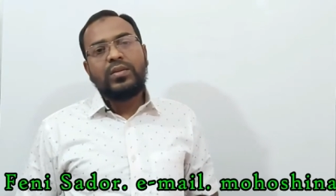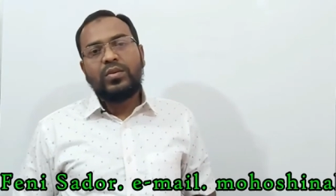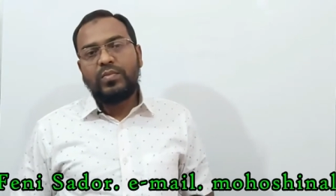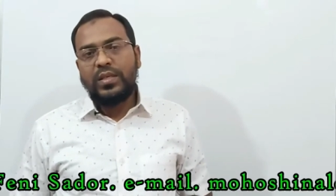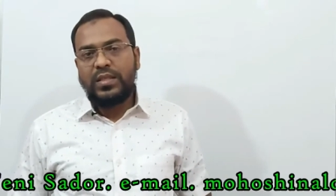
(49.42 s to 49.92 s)

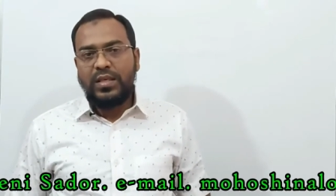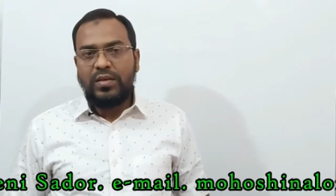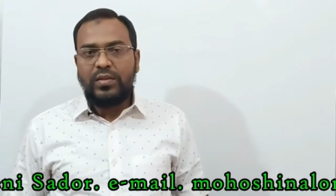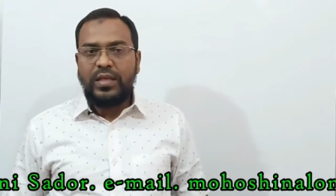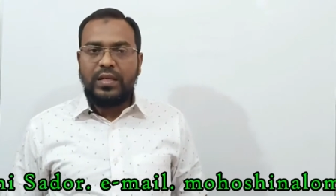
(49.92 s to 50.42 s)
তোমরা
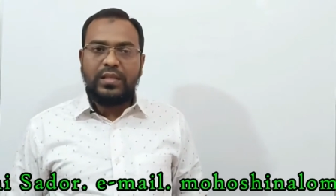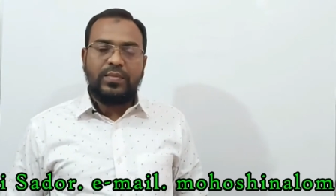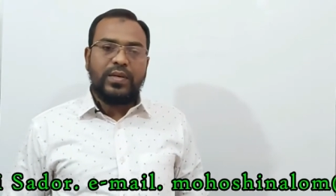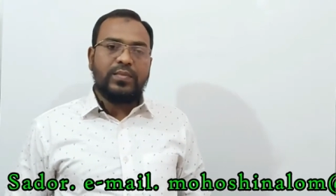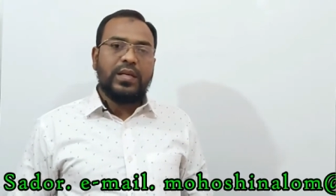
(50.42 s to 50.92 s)
সেটাও দেখে নিতে
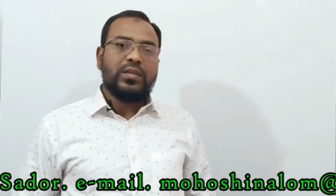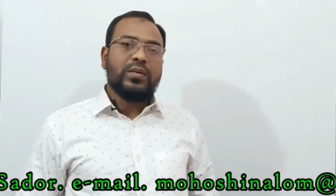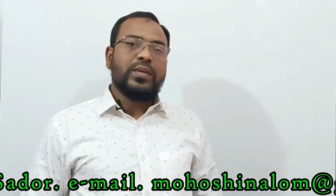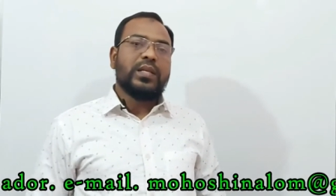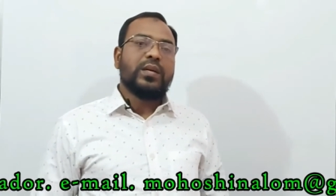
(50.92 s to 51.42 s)
পারবা
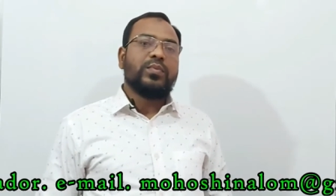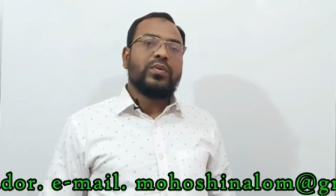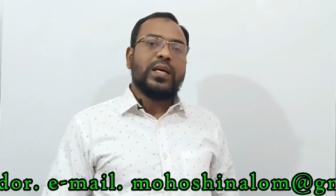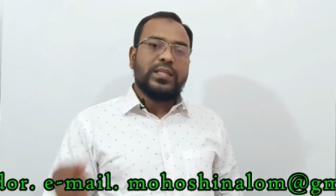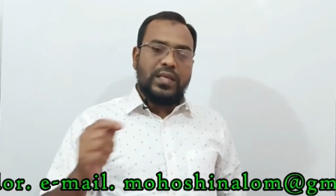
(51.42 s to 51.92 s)
তবে
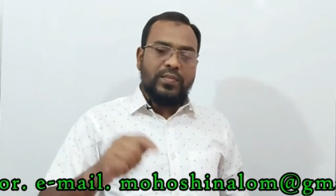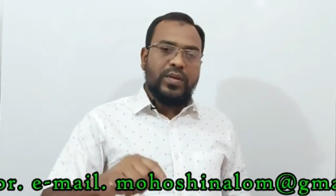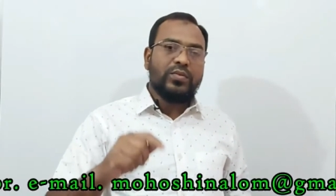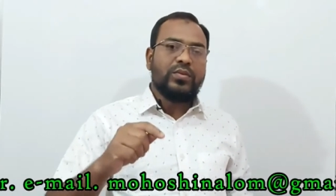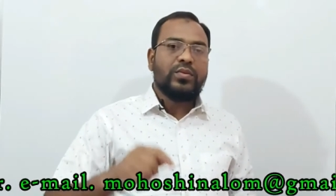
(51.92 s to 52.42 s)
তারপরও আজকে আমরা
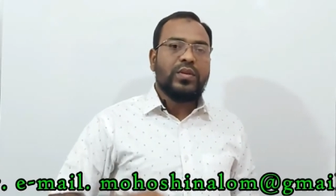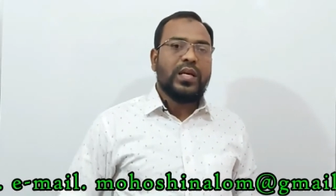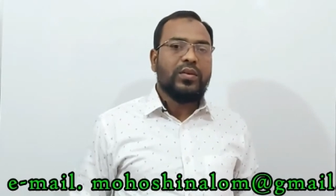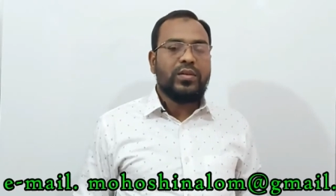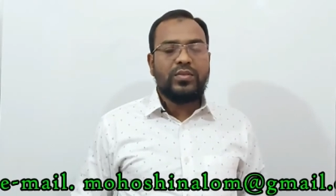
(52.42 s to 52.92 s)
নতুন করে
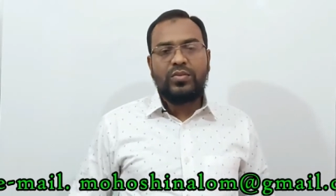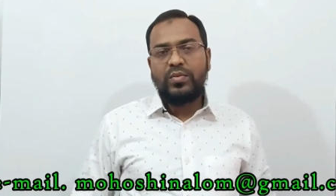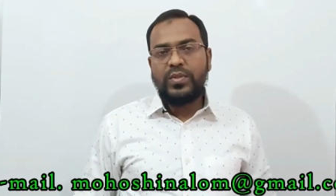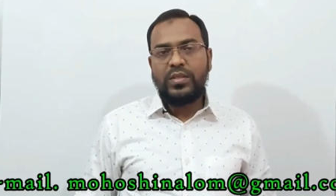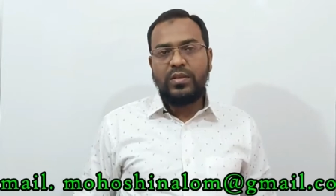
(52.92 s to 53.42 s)
আরও কিছু
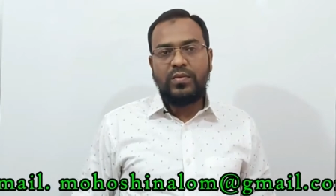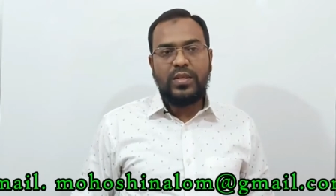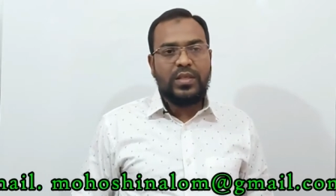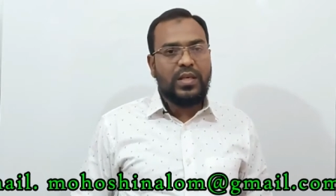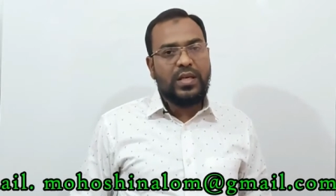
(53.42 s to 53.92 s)
টপিক্স নিয়ে
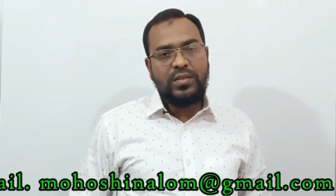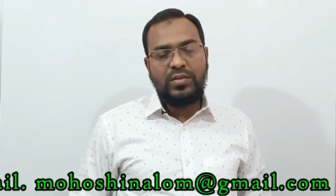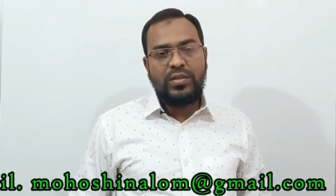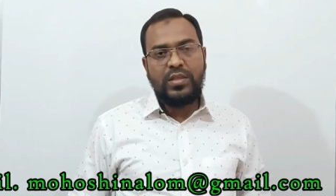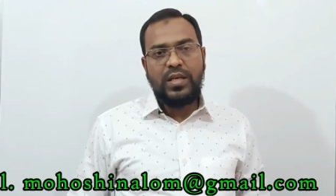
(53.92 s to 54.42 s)
তোমাদের সামনে হাজির
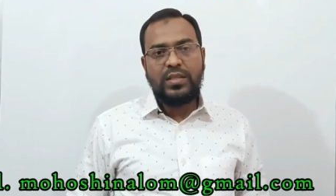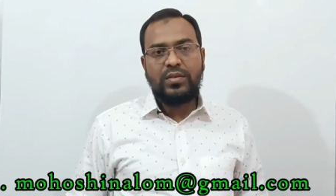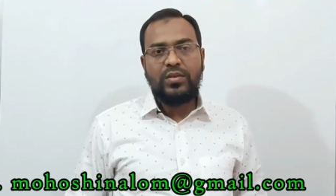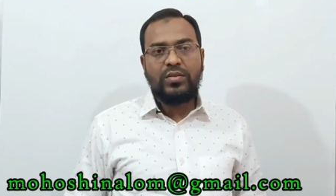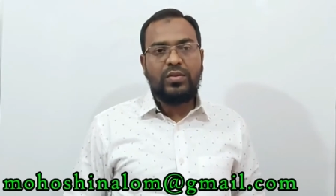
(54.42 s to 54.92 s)
হয়েছি আশা
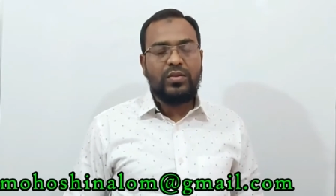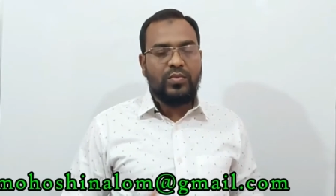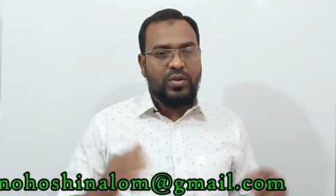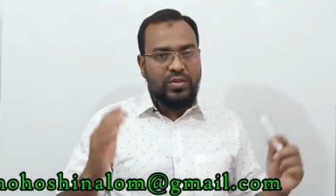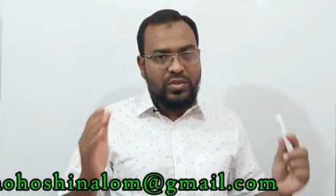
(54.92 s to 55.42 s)
করি অত্যন্ত
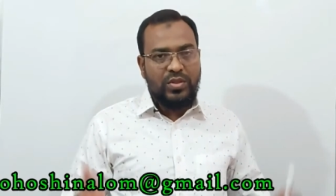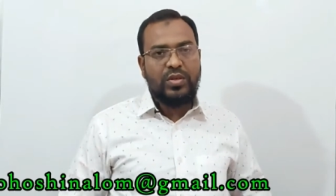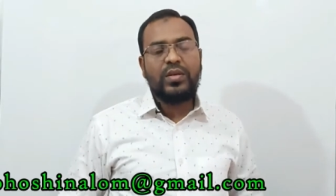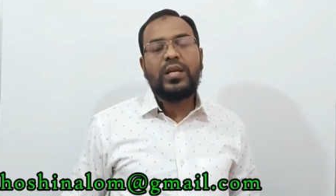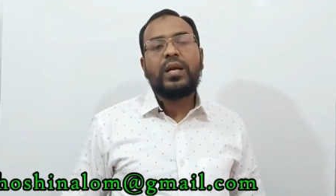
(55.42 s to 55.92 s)
মনোযোগ
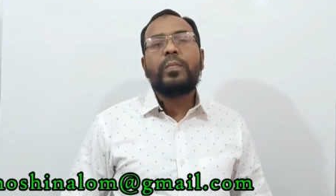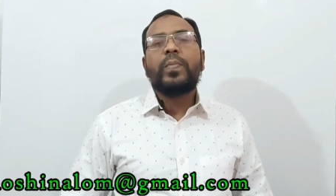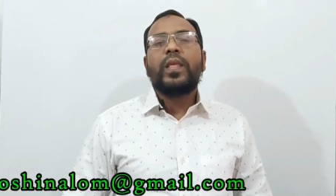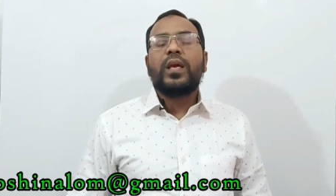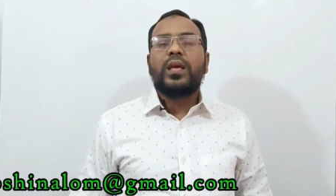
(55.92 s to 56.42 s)
সহকারে
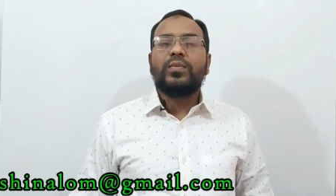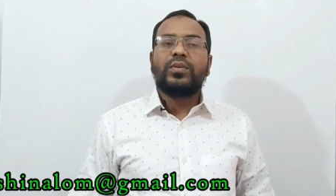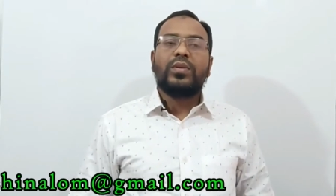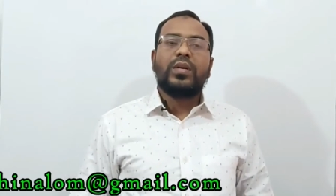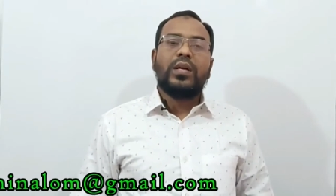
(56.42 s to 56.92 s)
এবং
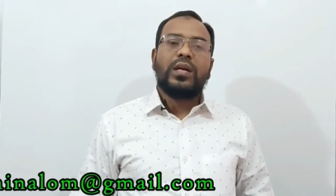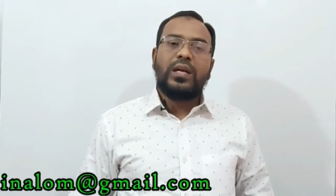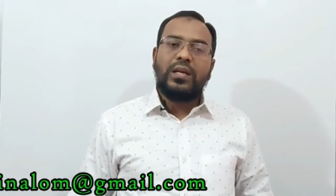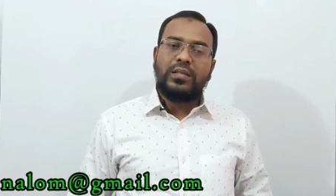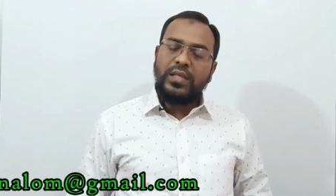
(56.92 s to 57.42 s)

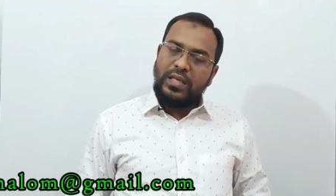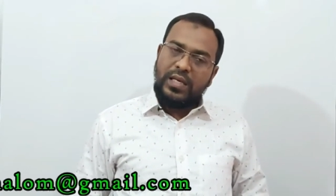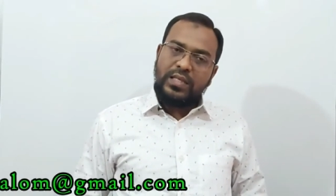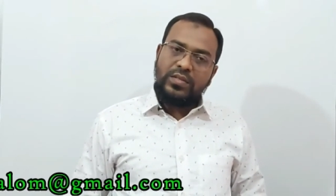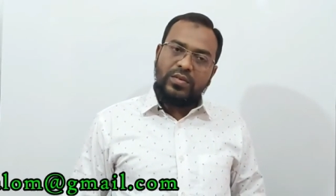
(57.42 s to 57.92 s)
যে
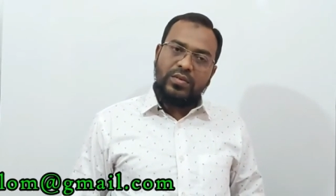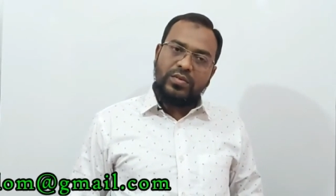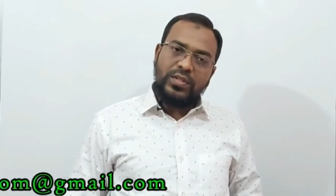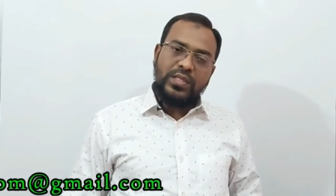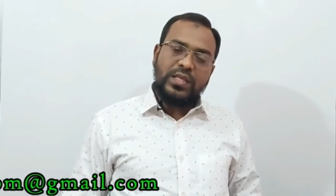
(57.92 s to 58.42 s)
ক্লাসগুলো
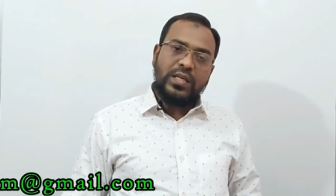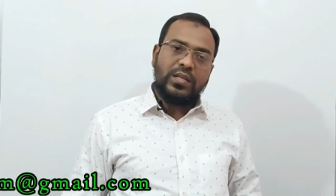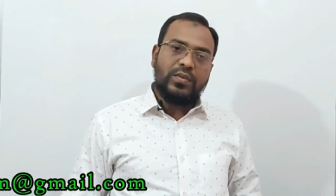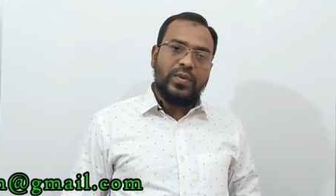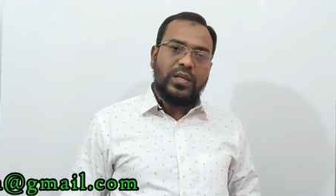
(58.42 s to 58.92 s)
করতেছি এটা
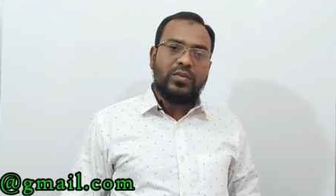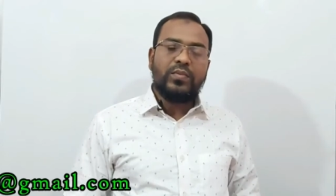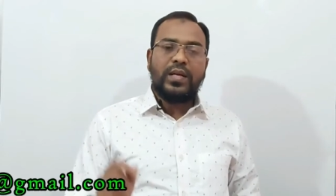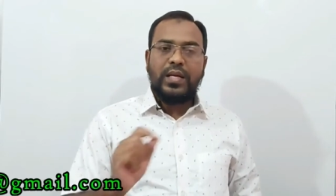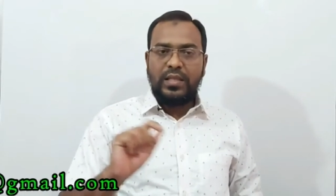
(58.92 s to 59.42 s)
তোমরা কী
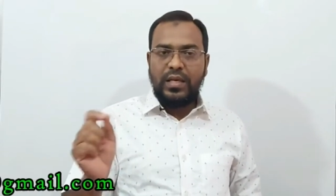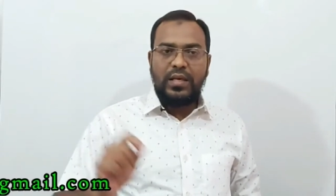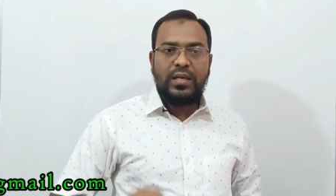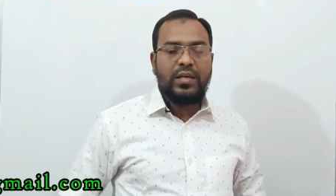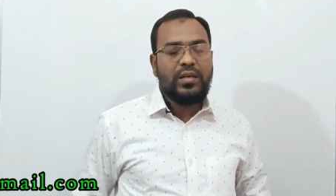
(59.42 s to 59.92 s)
করবে খাতায়
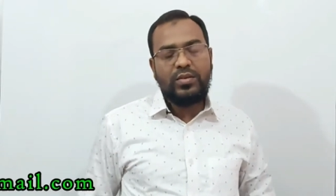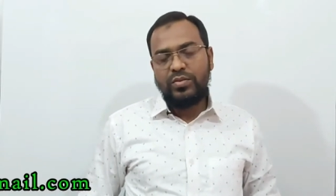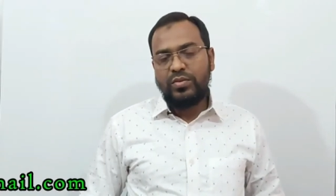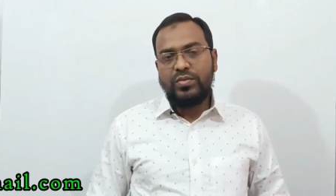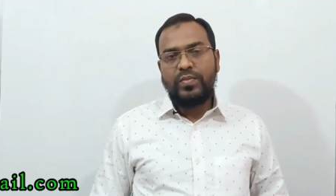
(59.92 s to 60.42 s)

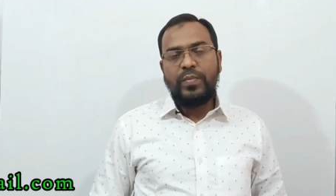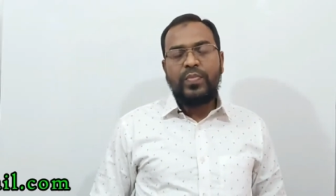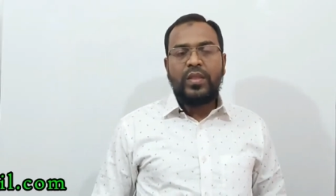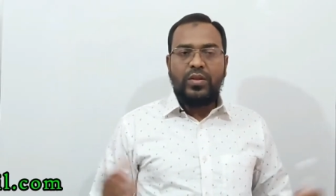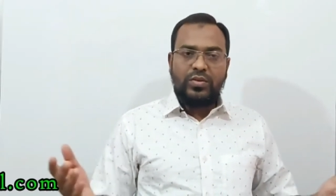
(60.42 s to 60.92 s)
নোট করবে
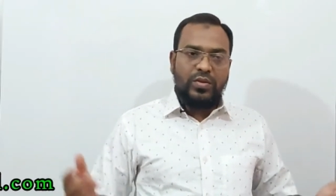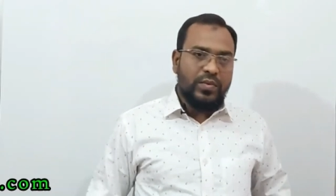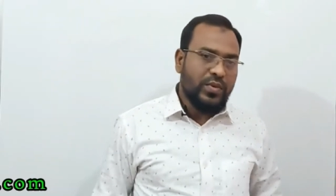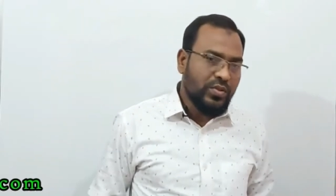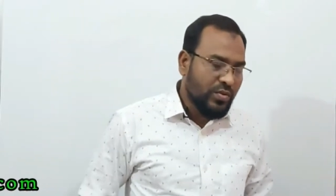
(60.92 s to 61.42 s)
তো চলো
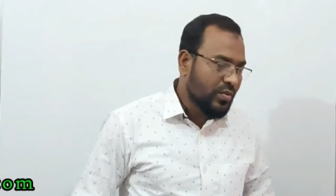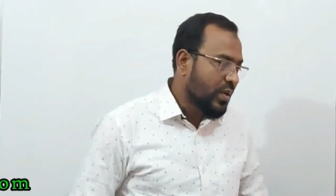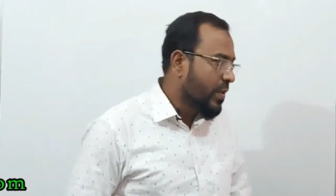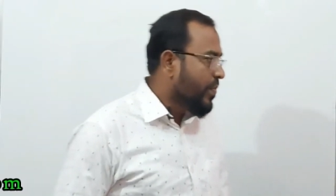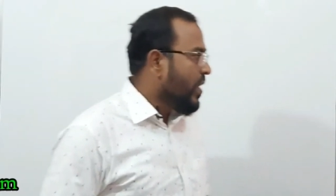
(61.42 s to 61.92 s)
আমরা শুরু করি
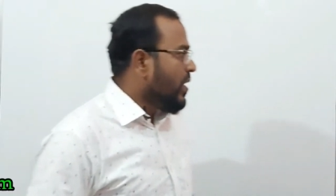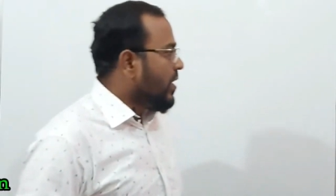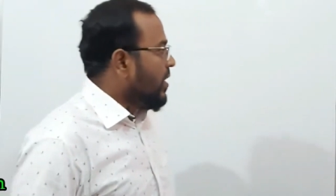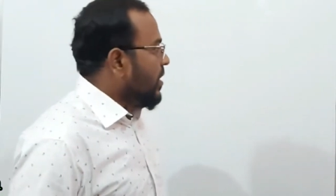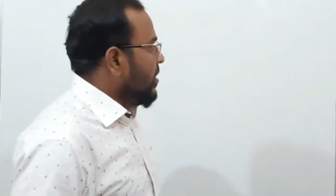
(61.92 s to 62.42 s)

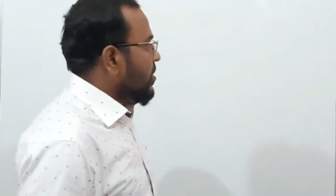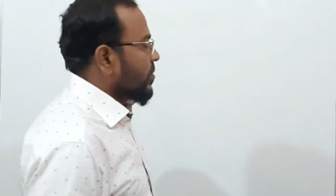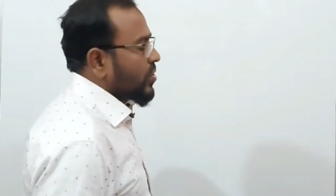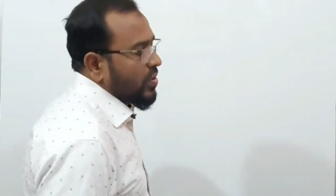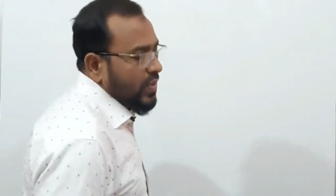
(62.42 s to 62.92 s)
তো
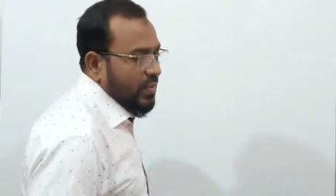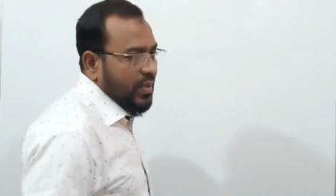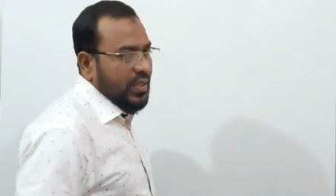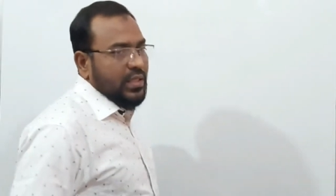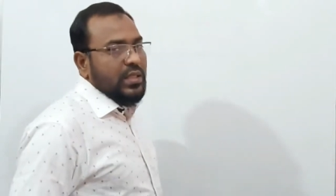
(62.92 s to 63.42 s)
প্রথমে আমরা যাচ্ছি